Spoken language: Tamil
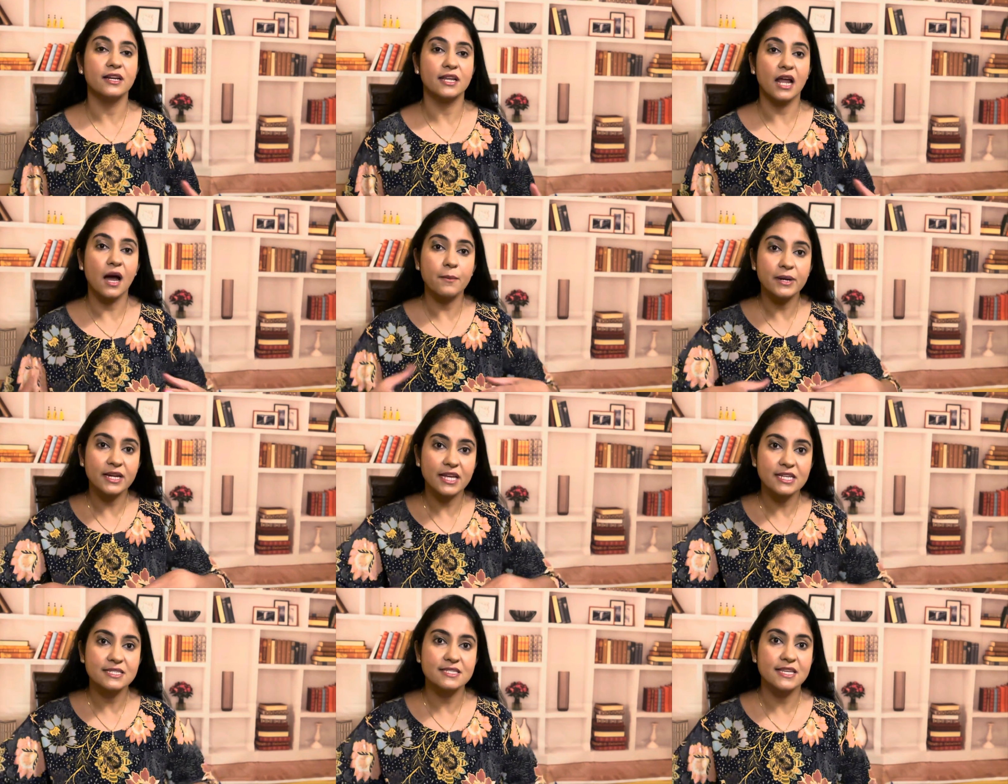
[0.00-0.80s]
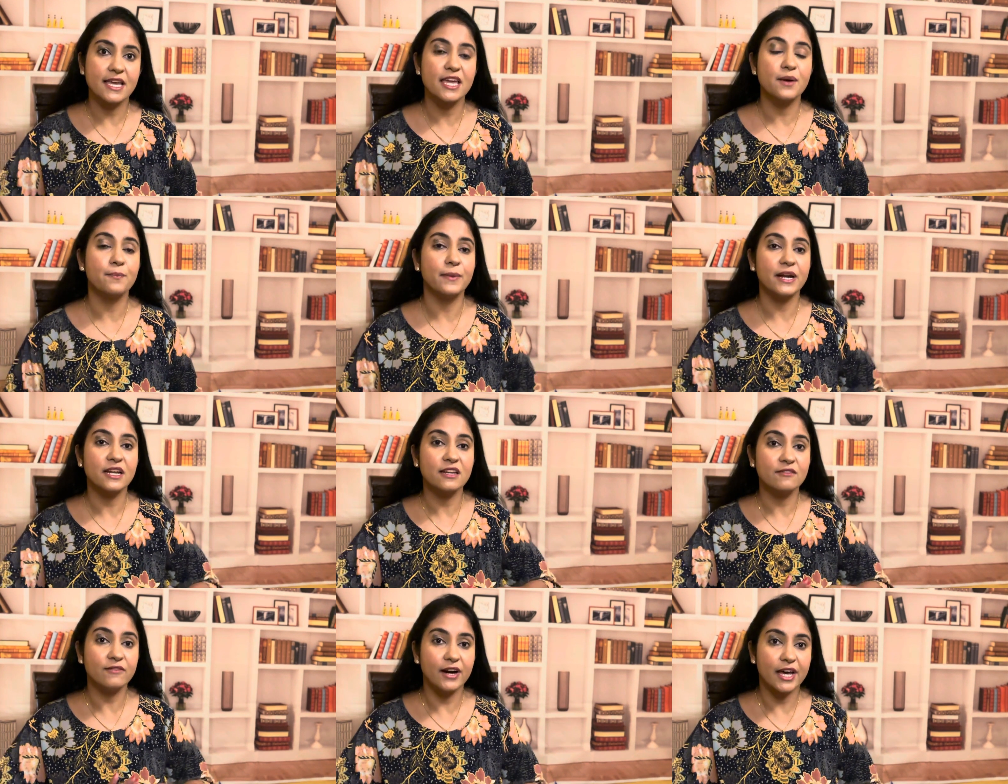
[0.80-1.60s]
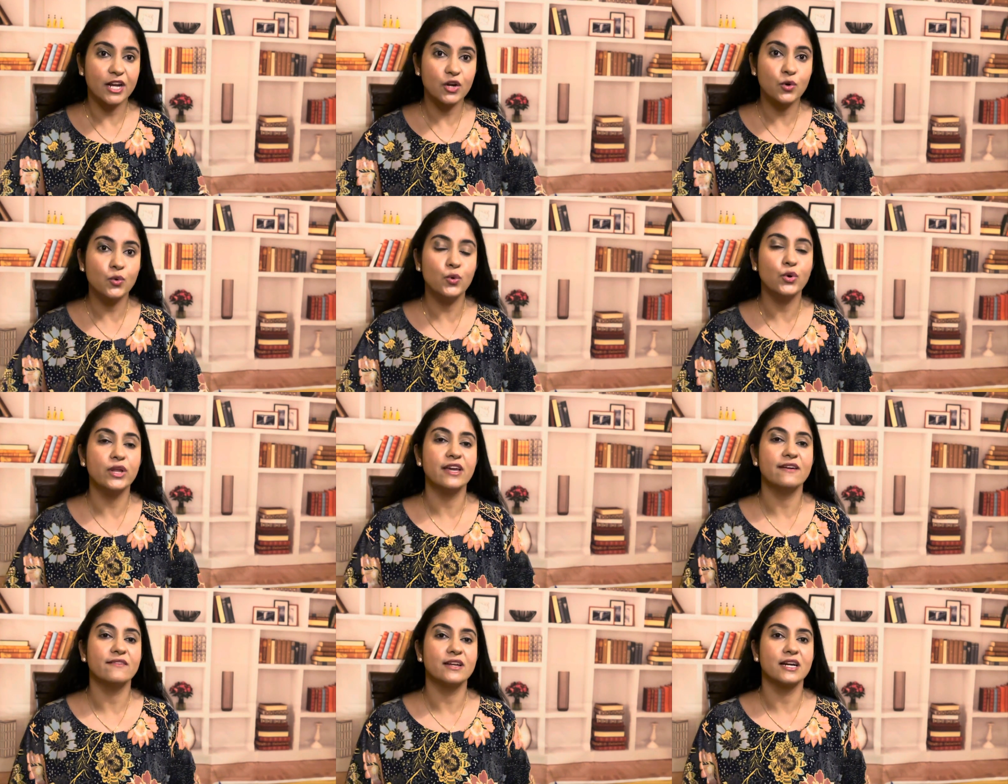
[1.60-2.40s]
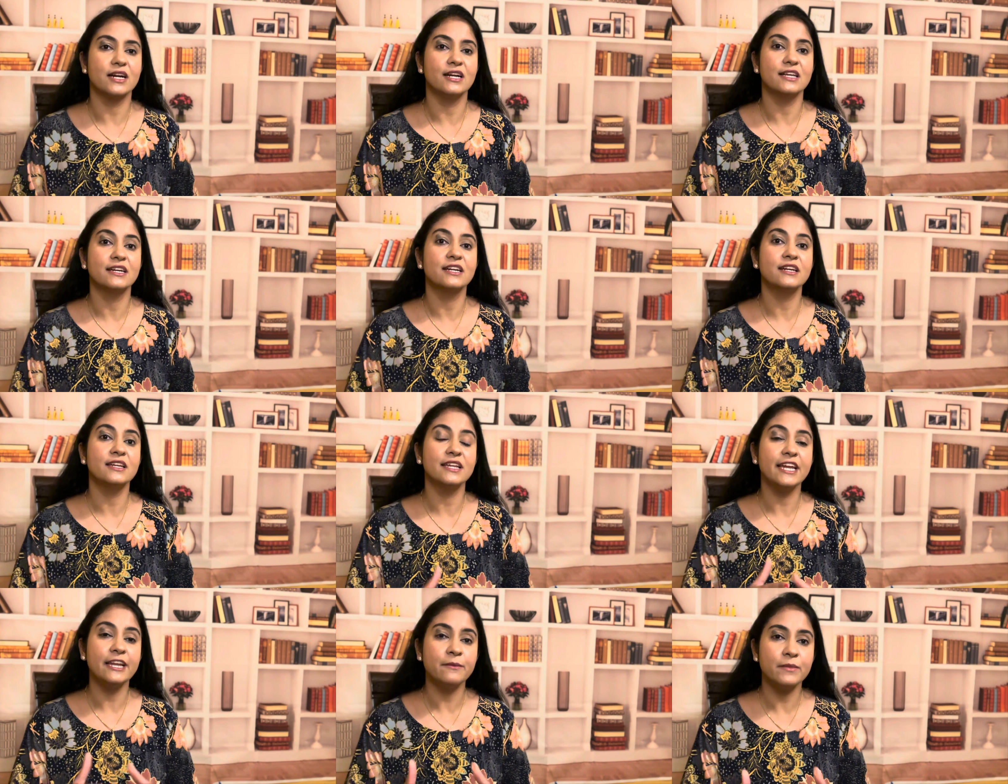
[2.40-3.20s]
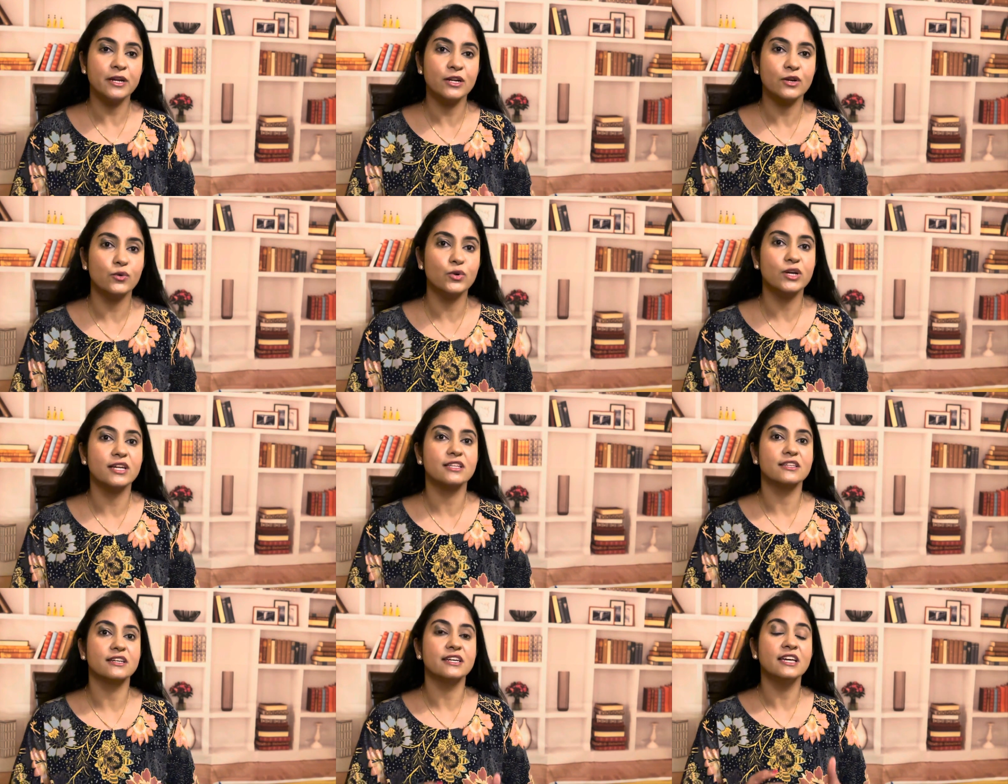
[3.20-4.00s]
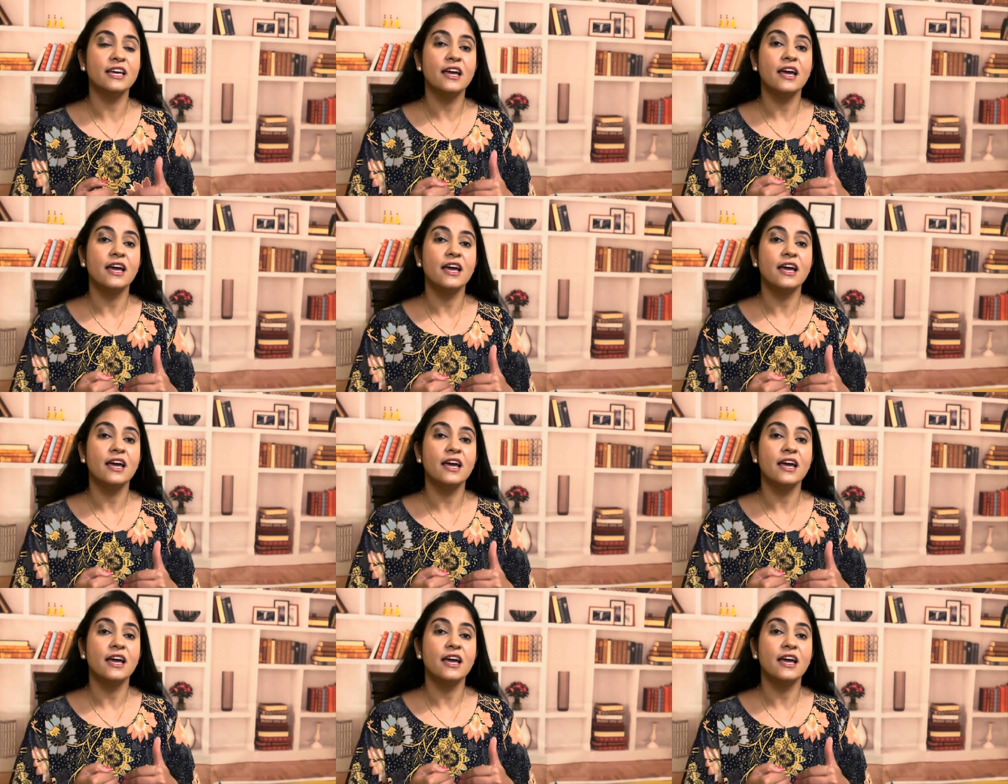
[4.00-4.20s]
ட்ராமடைஸ் செய்யப்பட்டு வரக்கூடியவர்களுக்கு ட்ரீட்மெண்ட் கொடுக்கறதுக்கு